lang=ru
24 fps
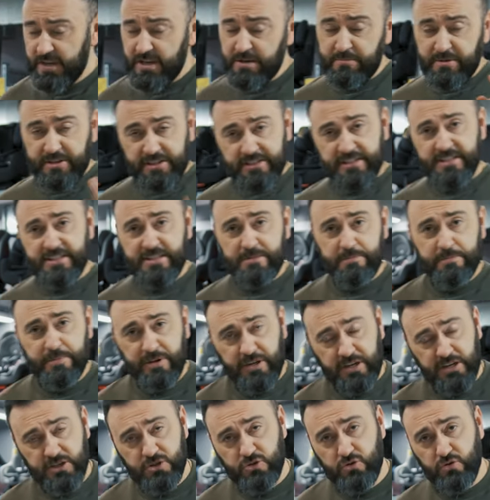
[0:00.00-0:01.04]
Перед этим
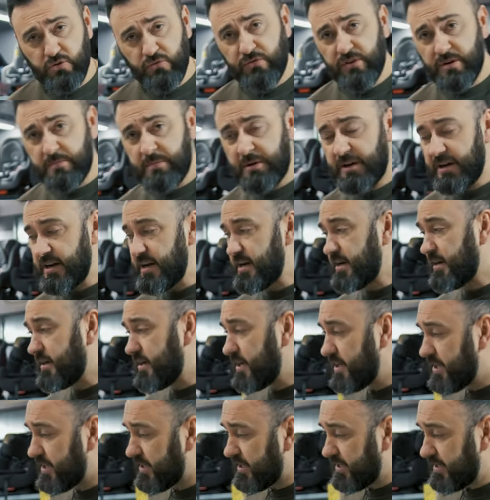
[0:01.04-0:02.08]
покажу вам, как
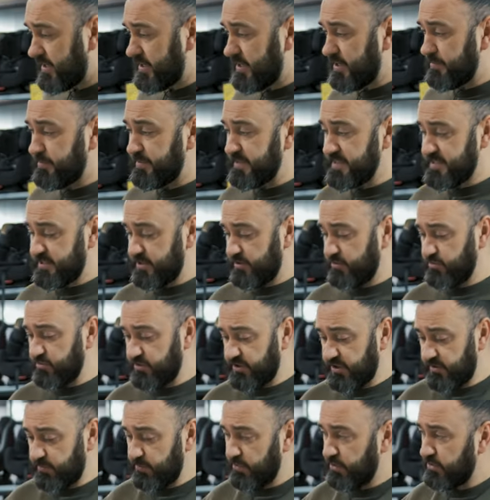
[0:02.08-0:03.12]
э, пристегнуть
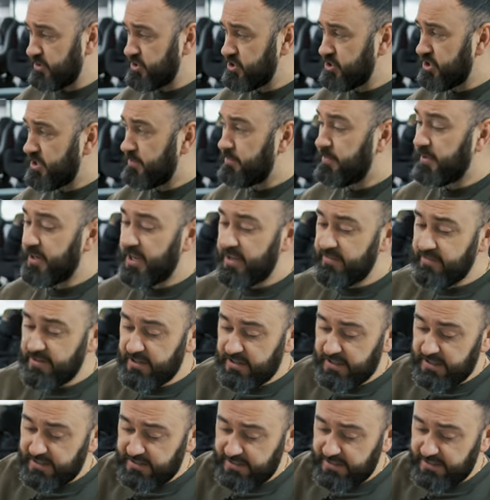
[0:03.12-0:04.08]
ребеночка правильно.